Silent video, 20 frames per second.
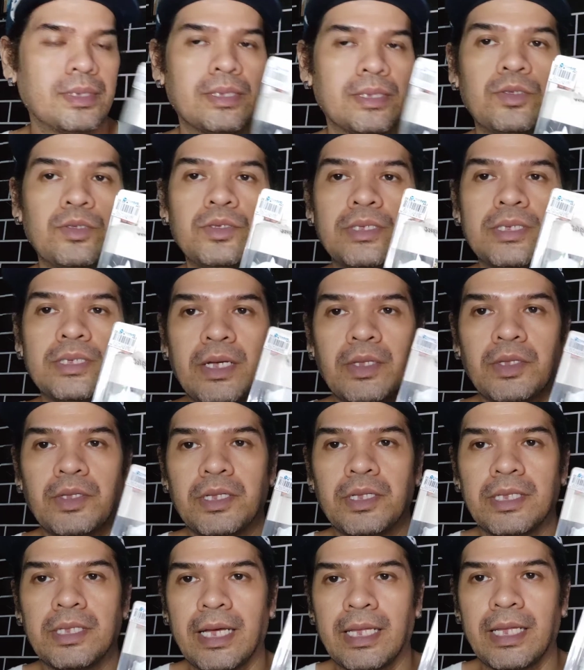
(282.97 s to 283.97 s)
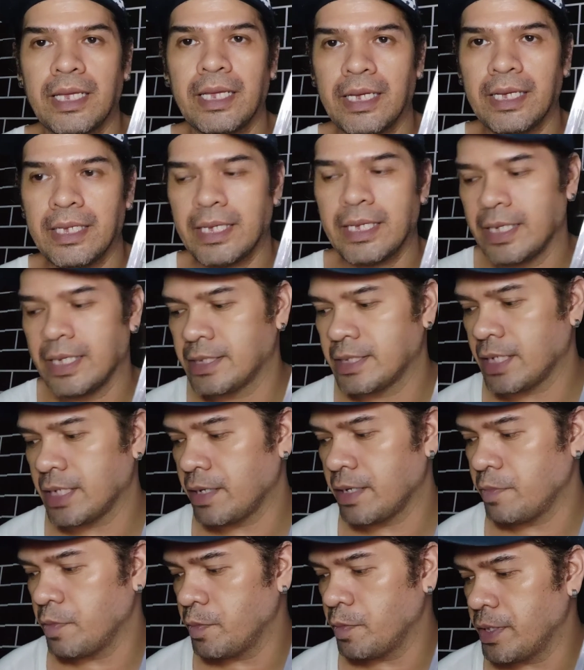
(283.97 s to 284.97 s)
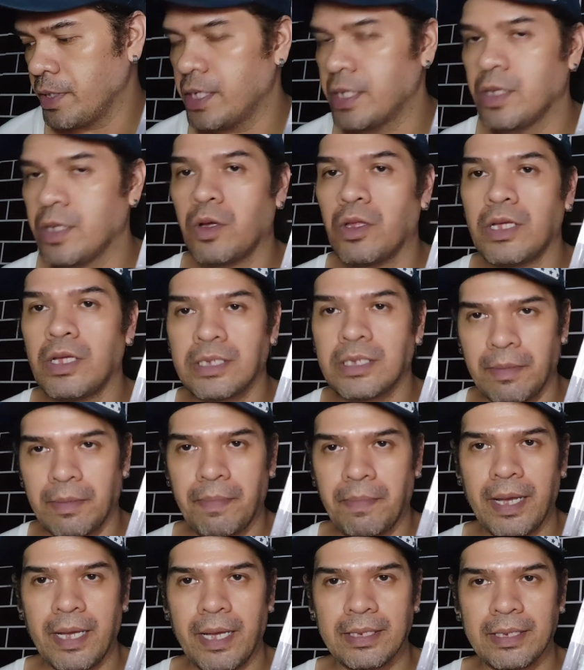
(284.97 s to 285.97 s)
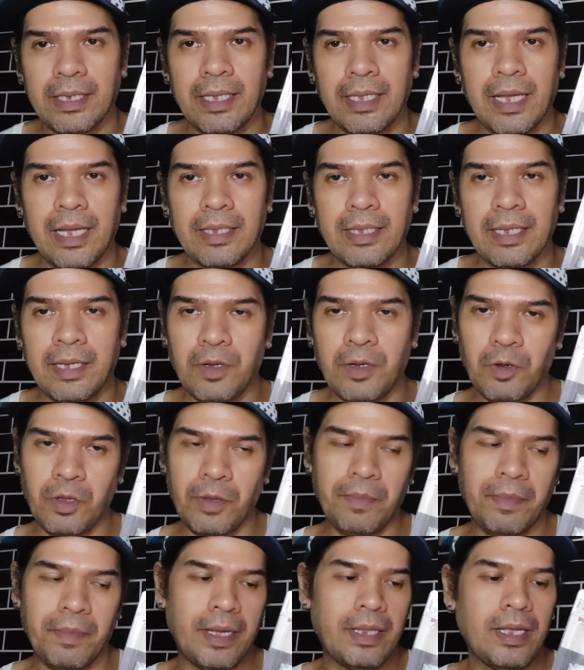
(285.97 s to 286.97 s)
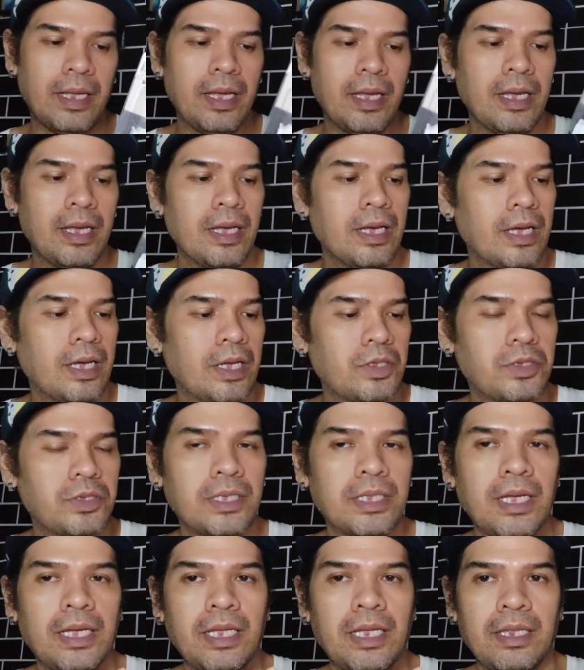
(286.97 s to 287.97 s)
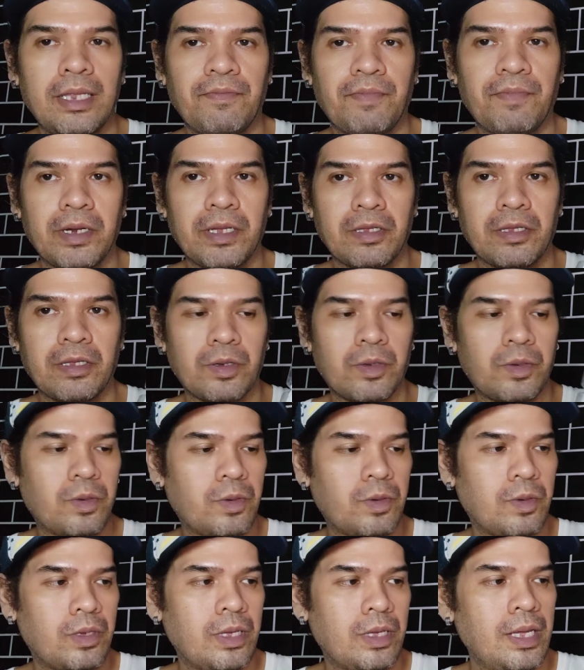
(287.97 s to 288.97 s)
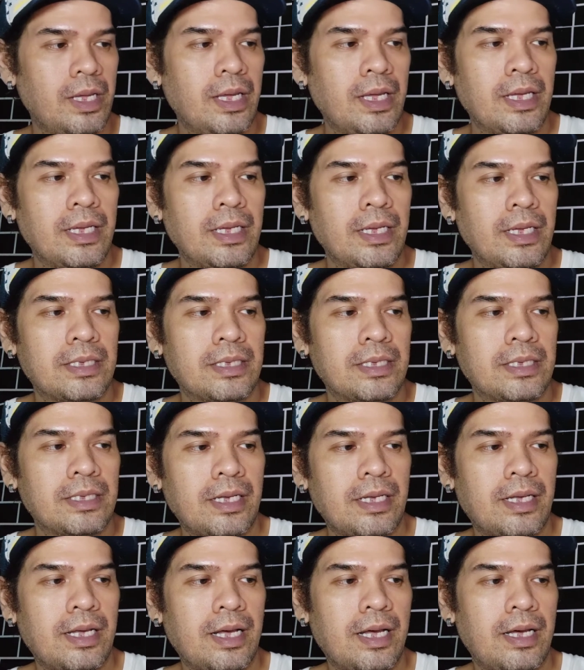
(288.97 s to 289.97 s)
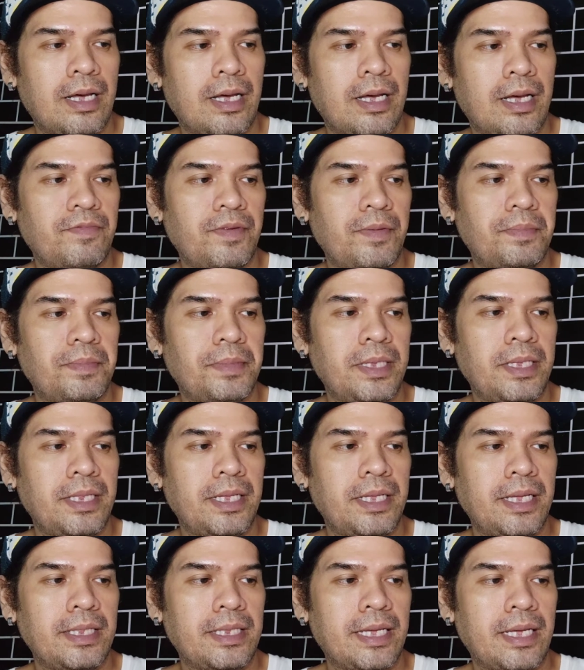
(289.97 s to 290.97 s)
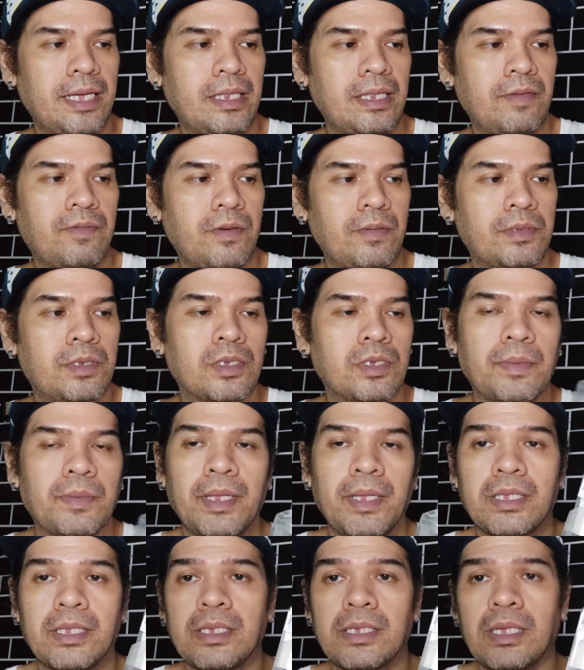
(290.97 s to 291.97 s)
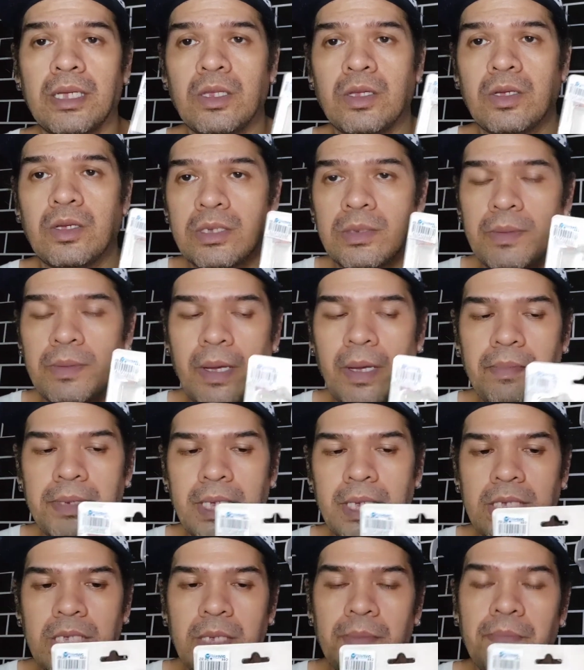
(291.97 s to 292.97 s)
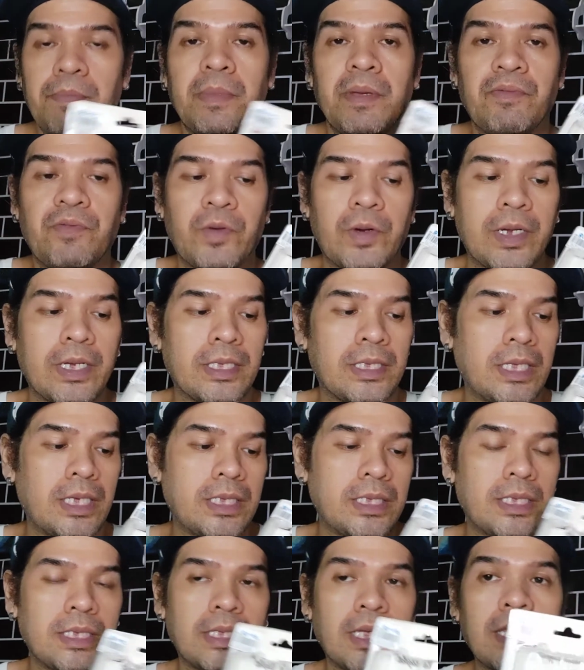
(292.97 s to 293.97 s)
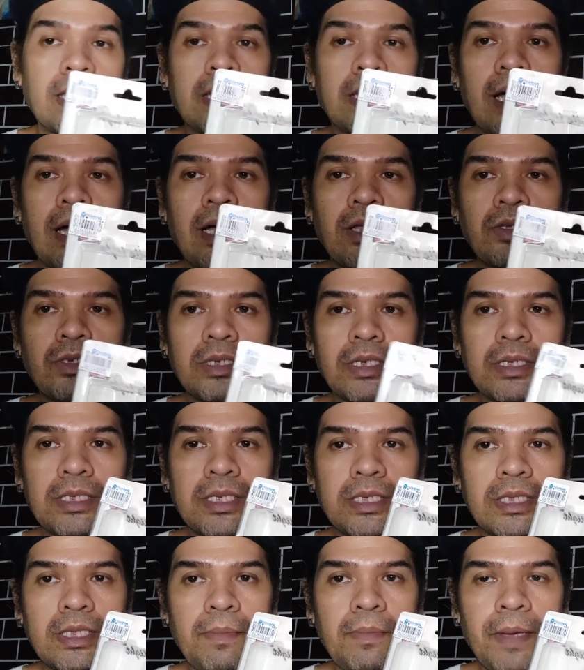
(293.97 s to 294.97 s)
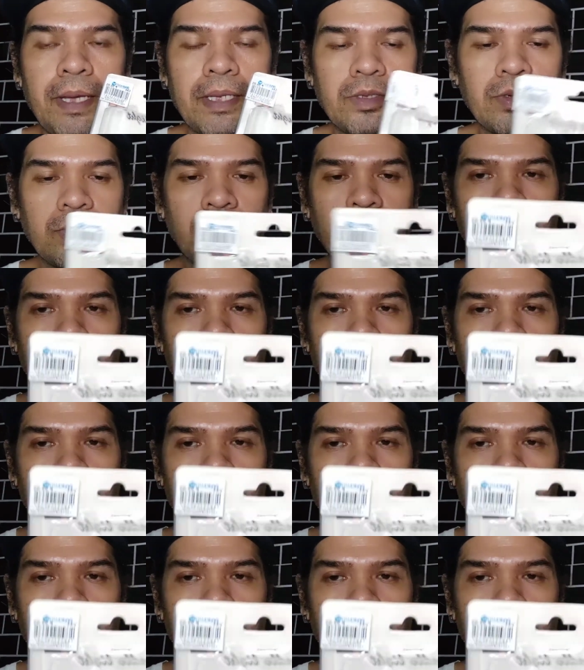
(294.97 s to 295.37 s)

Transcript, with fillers: Doon sa ano ng nanay niya. Tsaka bumili rin ako ng isa pa. Sa nanay ko naman. Ito sa nanay ng partner ko sa halagang 59.95. sasabihin natin, ano, 5 cents before 60 centaan siya, 60 pesos